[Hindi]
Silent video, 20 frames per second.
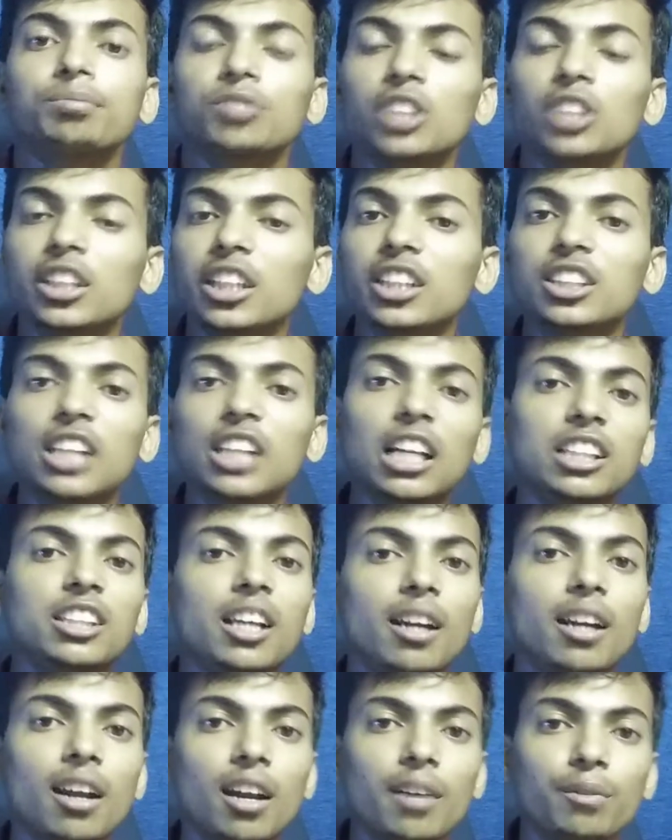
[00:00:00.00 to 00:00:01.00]
जैसे सात
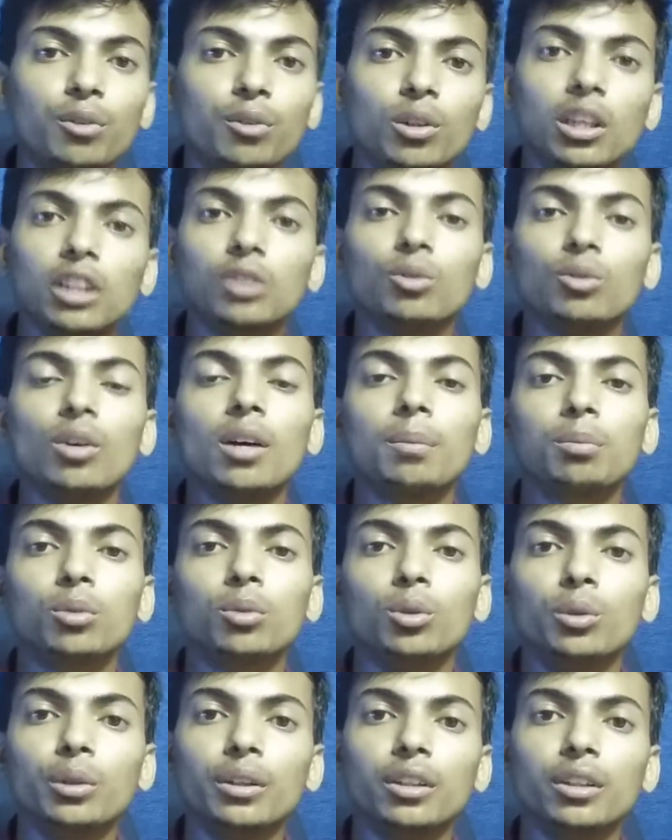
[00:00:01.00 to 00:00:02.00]
हज़ार वाला फ़ोन है तो
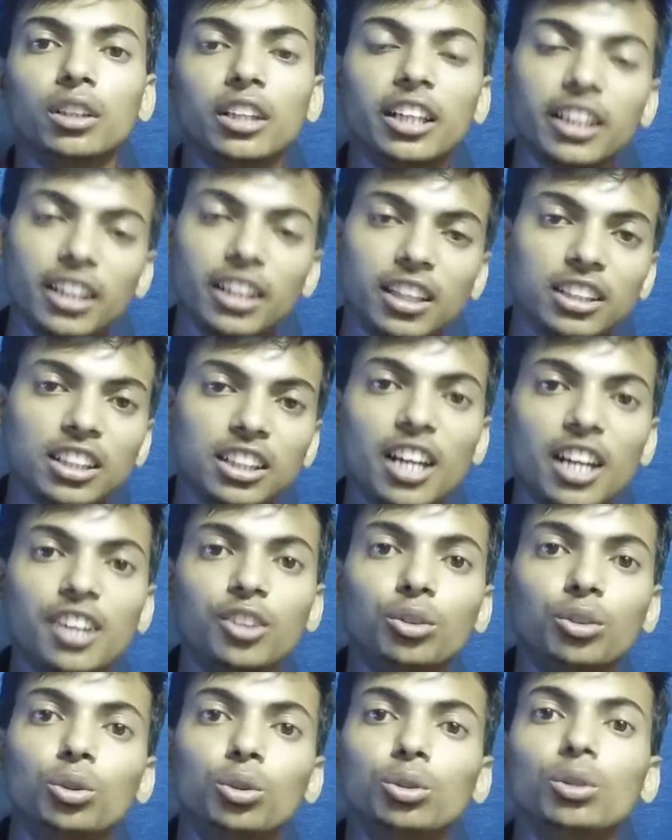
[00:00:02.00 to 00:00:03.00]
आपको एक एक हज़ार
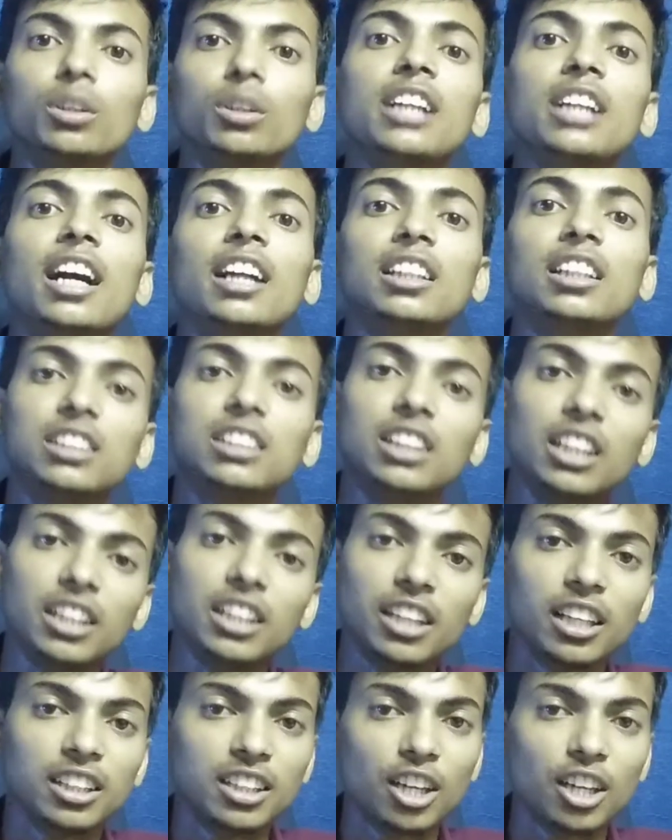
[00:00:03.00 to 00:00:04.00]
दो दो हज़ार डेढ़
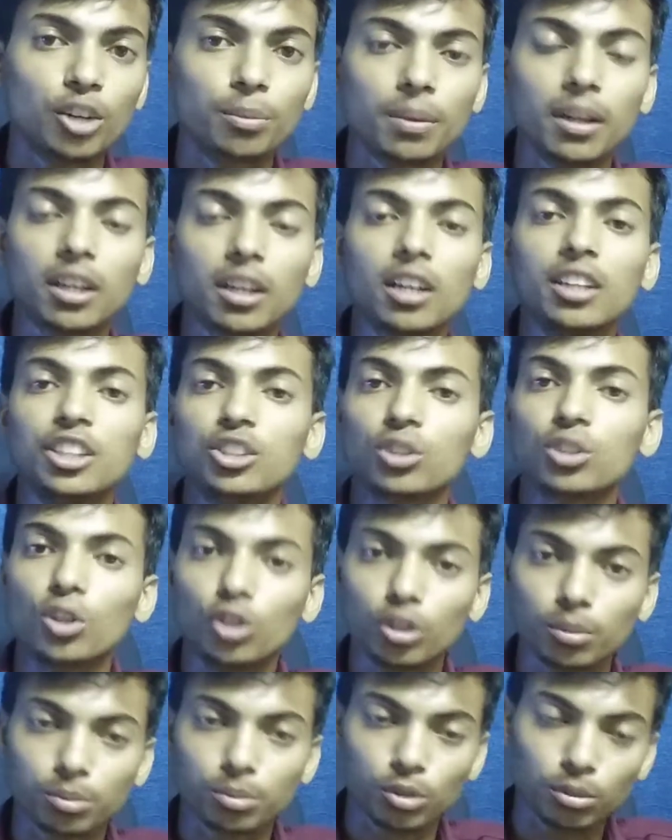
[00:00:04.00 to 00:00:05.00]
डेढ़ हज़ार रुपये का
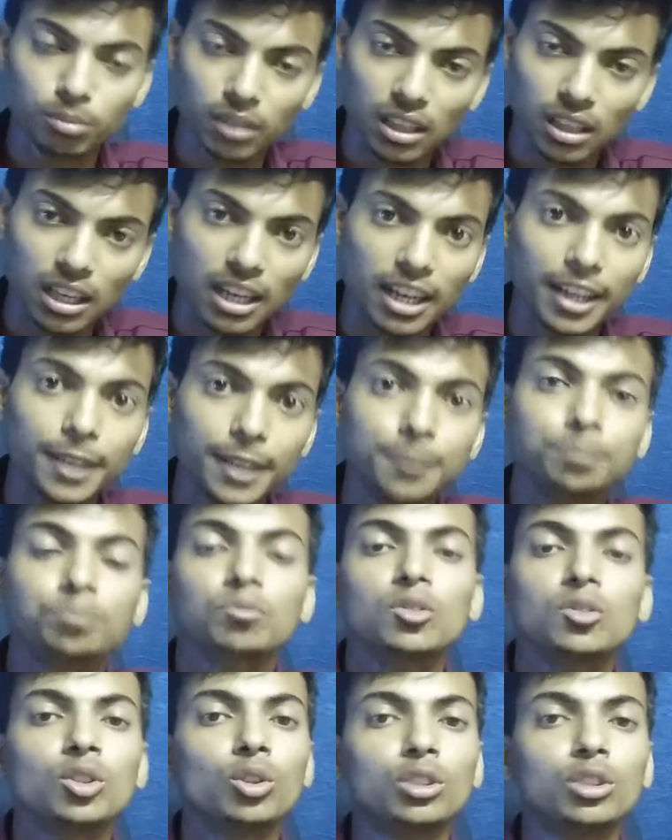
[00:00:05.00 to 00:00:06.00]
डिस्काउंट आपको मिल रहा है
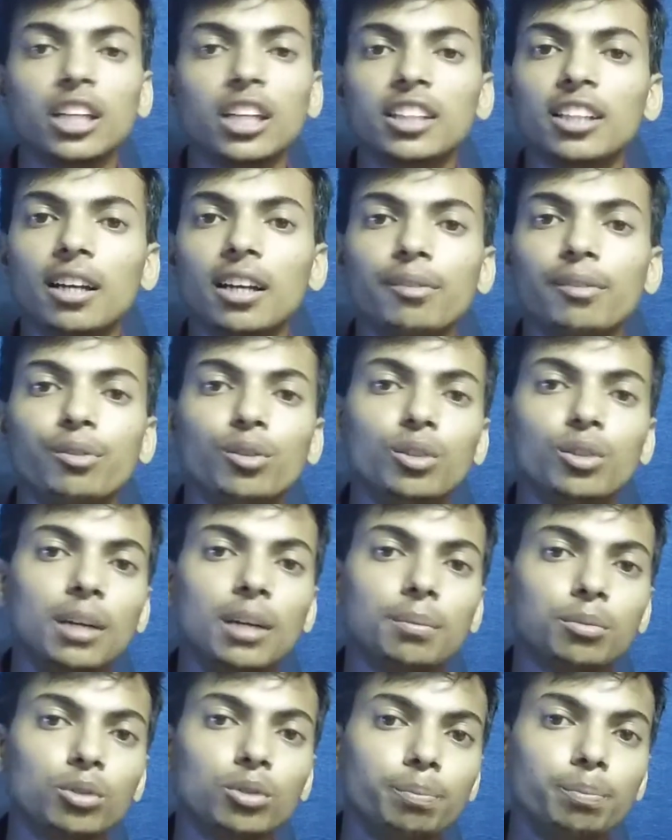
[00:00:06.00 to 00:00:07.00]
तो छः हज़ार वाला फ़ोन
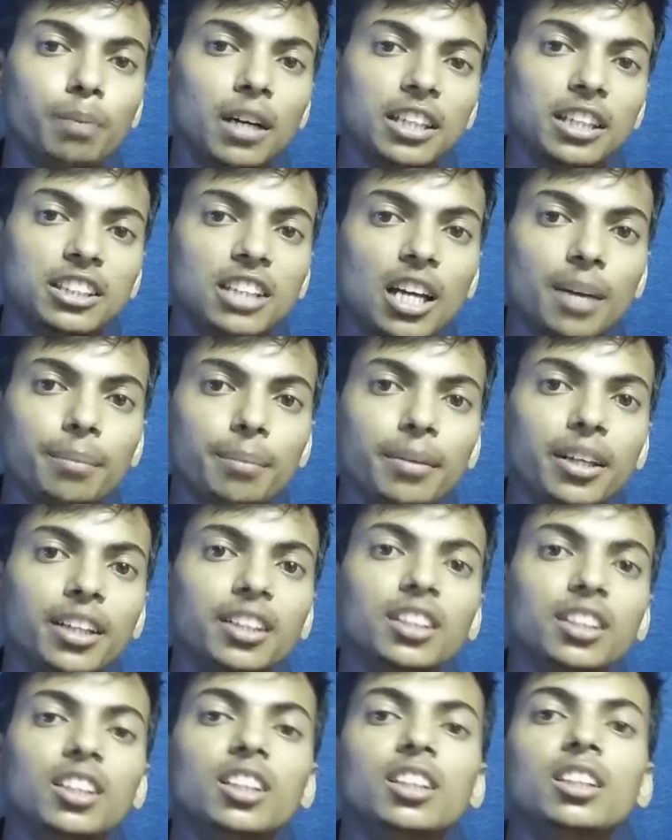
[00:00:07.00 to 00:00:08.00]
आपको पाँच हज़ार
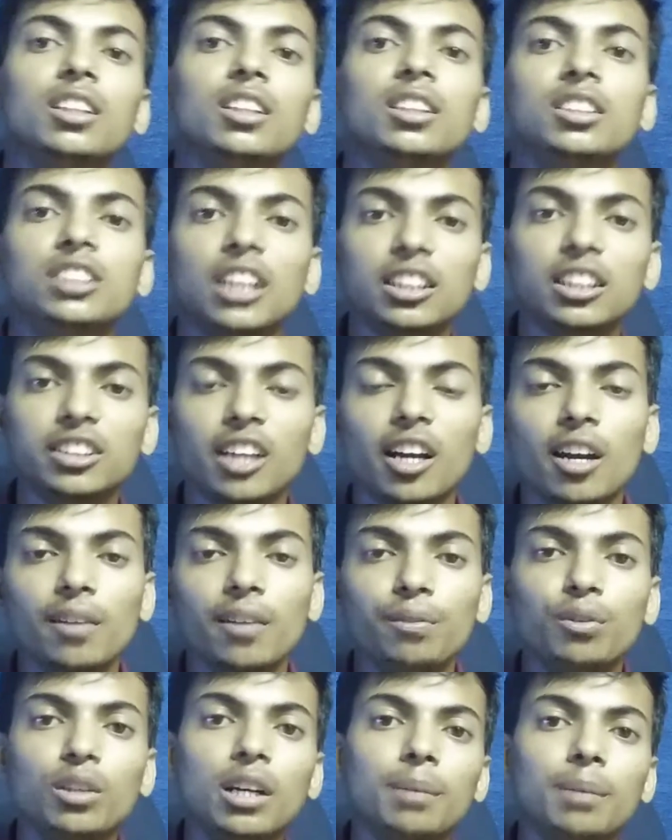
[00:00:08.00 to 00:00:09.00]
में सात हज़ार वाला
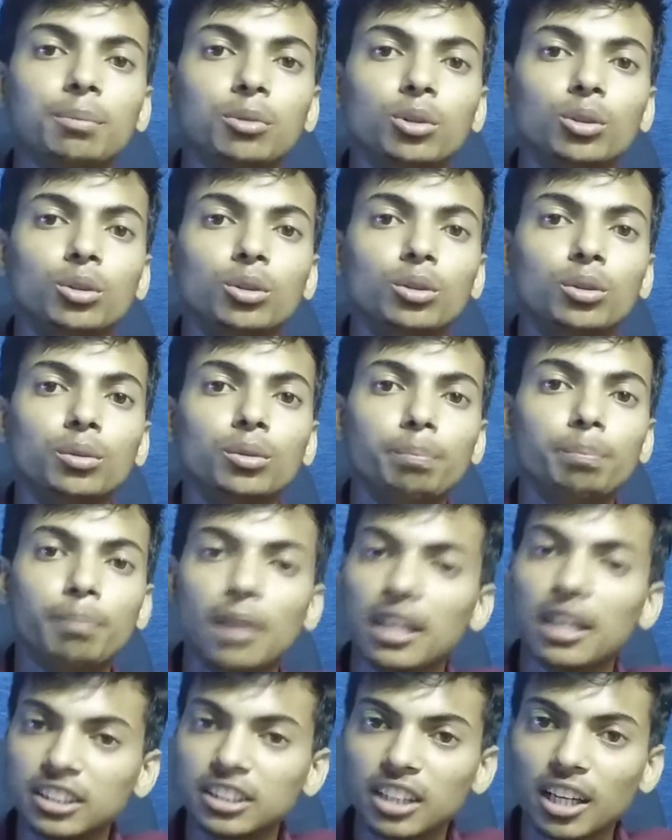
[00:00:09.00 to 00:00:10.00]
फ़ोन आपको
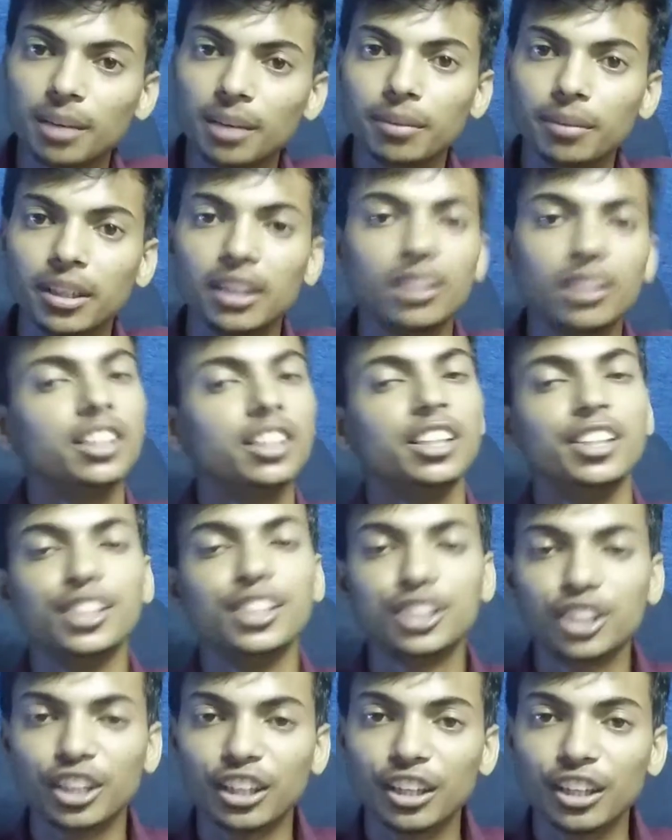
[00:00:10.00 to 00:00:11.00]
पाँच हज़ार में
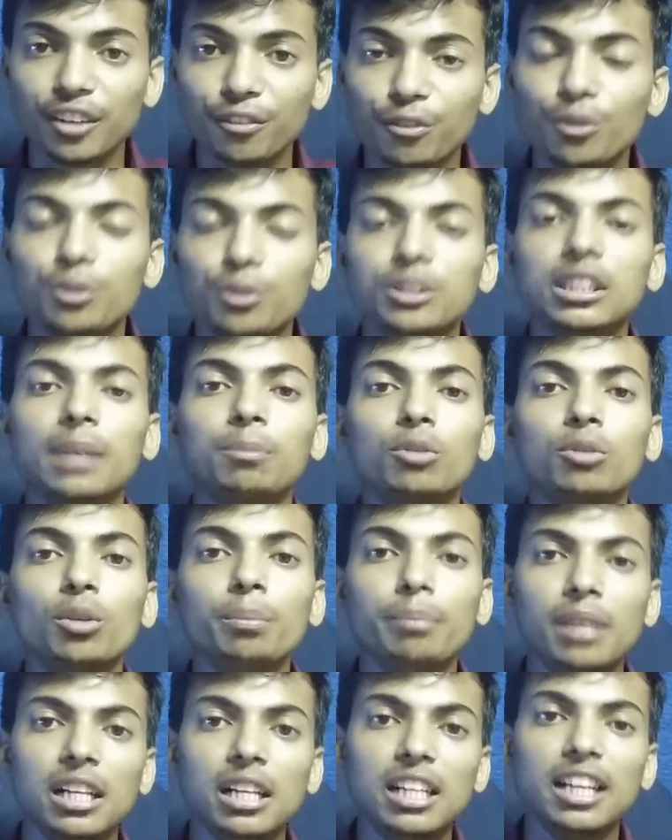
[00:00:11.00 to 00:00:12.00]
इस तरह के फ़ोन्स आपको
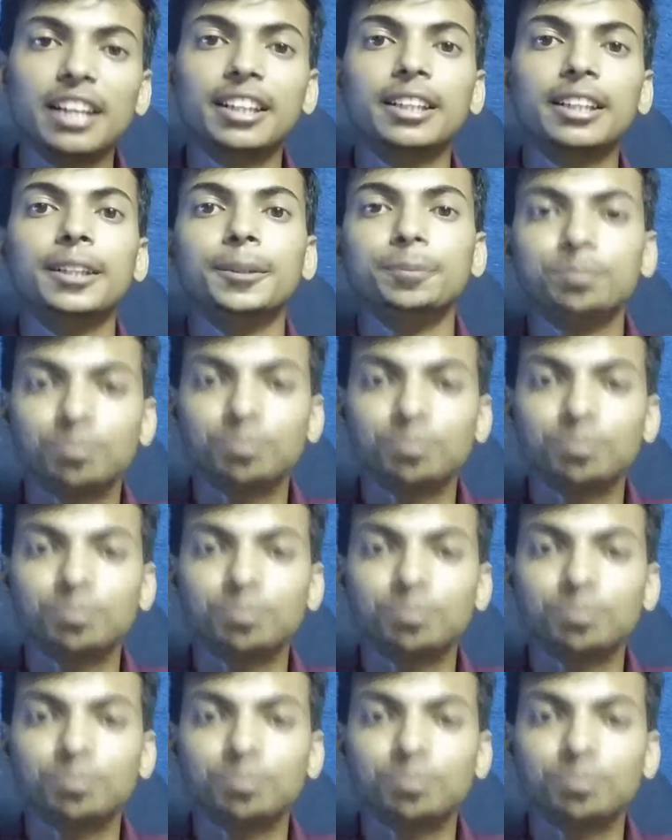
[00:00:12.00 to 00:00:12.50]
मिल जाएंगे